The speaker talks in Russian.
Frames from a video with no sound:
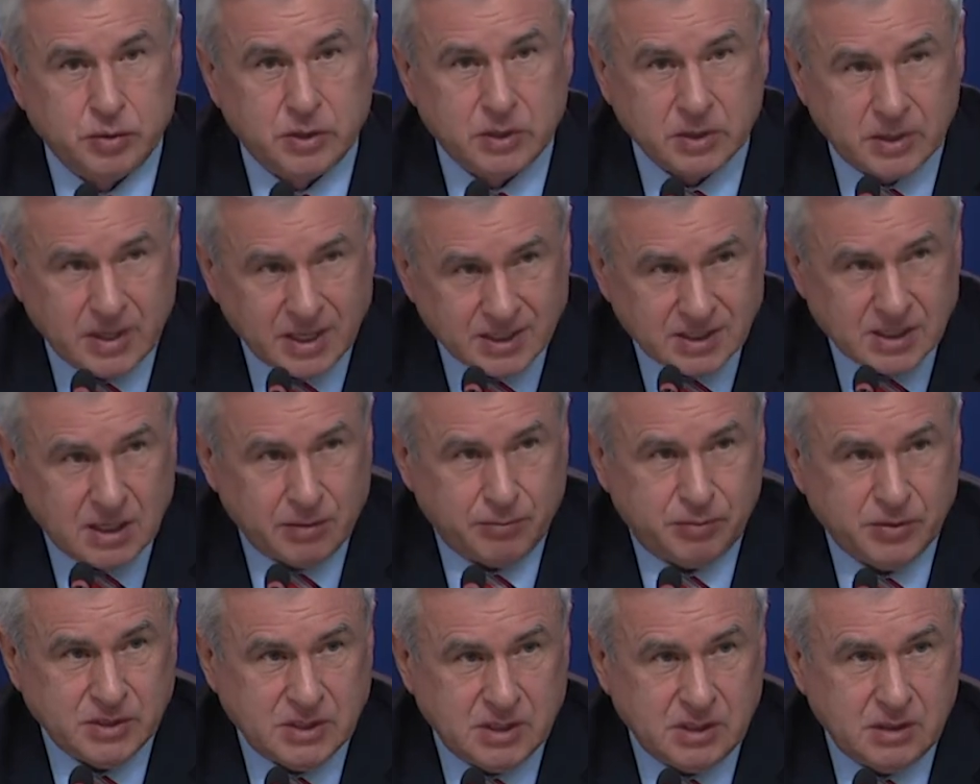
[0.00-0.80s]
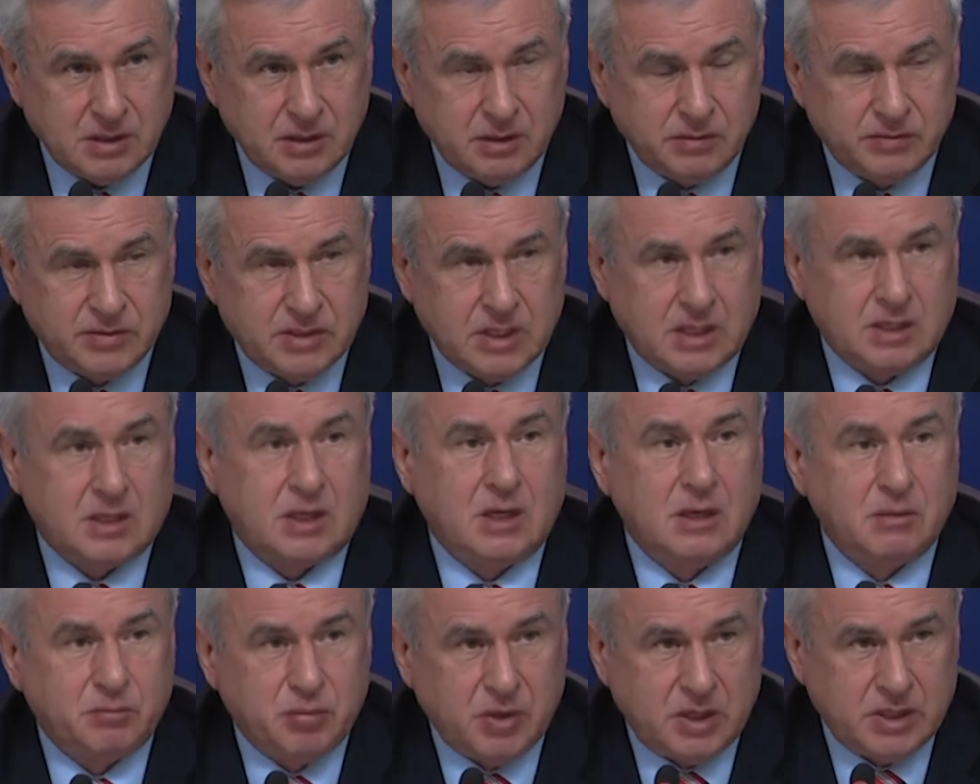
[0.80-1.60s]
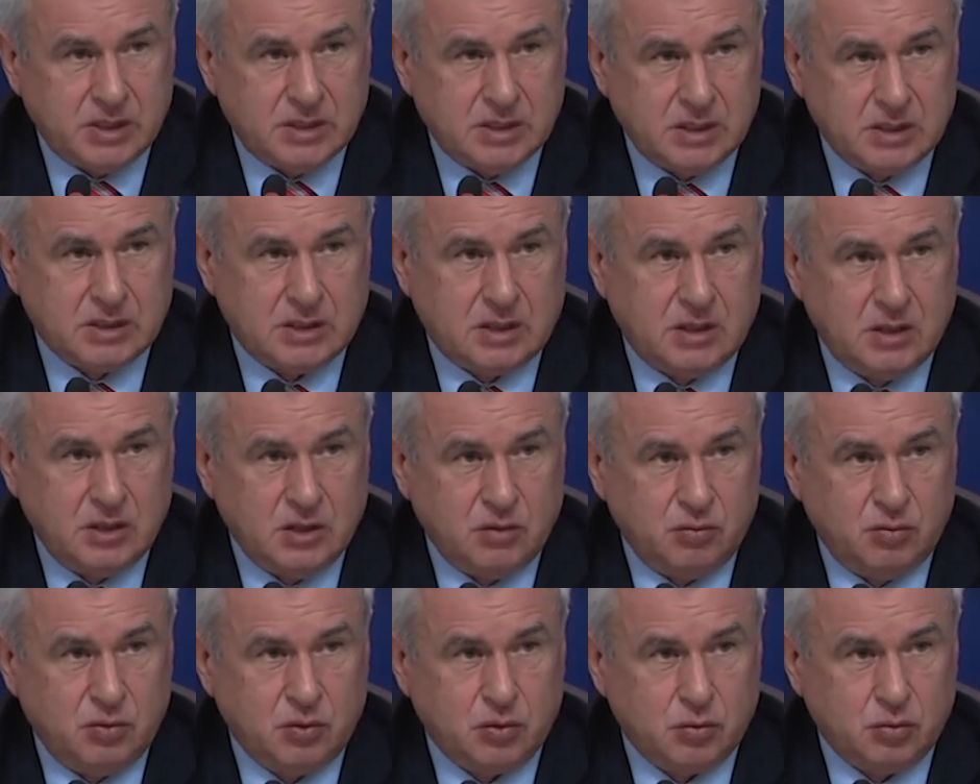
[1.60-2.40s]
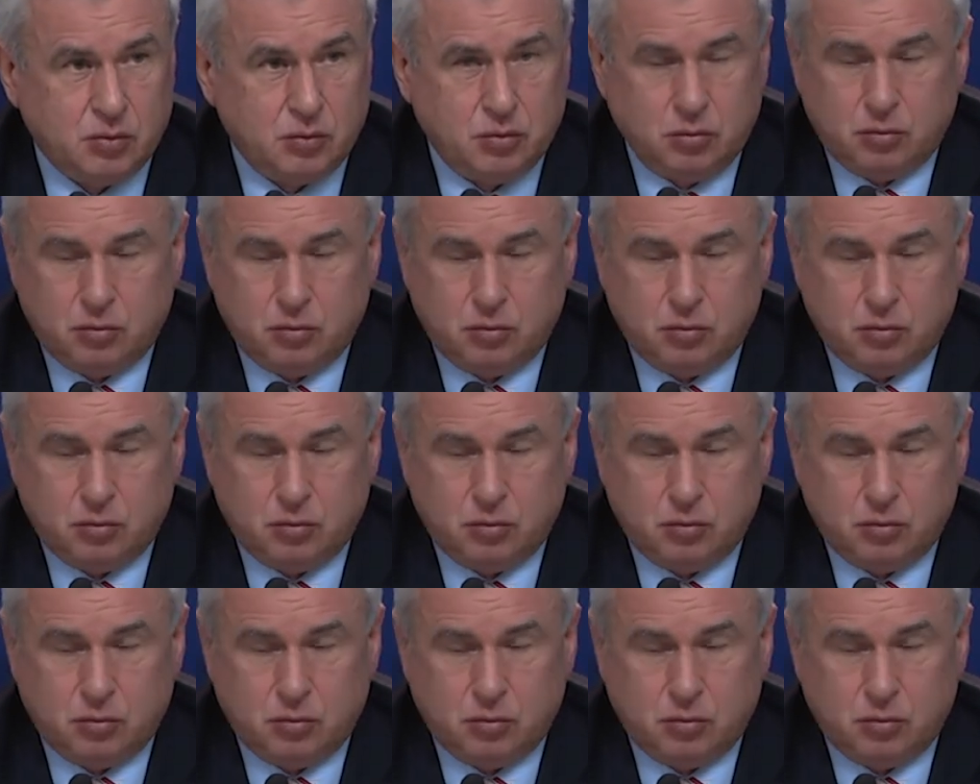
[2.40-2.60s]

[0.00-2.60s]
Да на Западе взятки полицейские не берут.